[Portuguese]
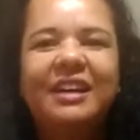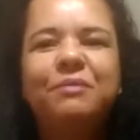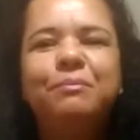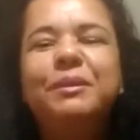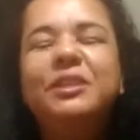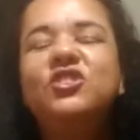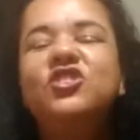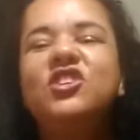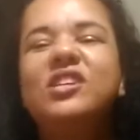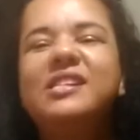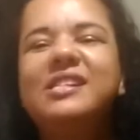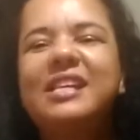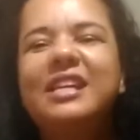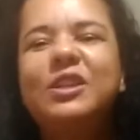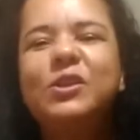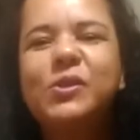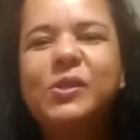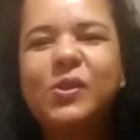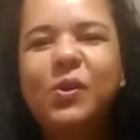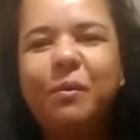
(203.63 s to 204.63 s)
Me dizem
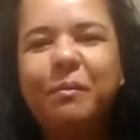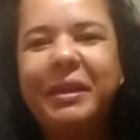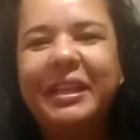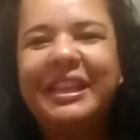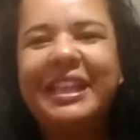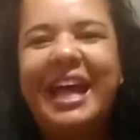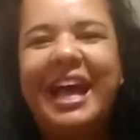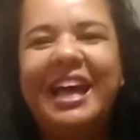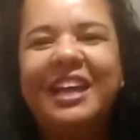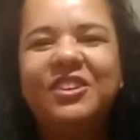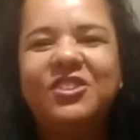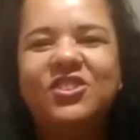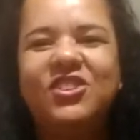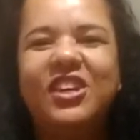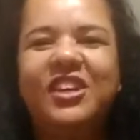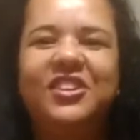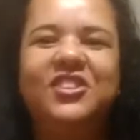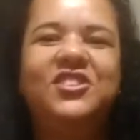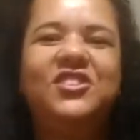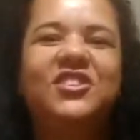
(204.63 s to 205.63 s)
nos comentários,
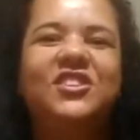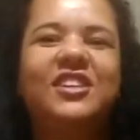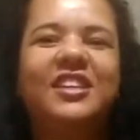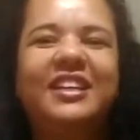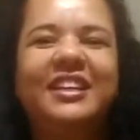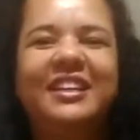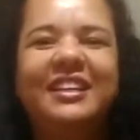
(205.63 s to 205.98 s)
gente.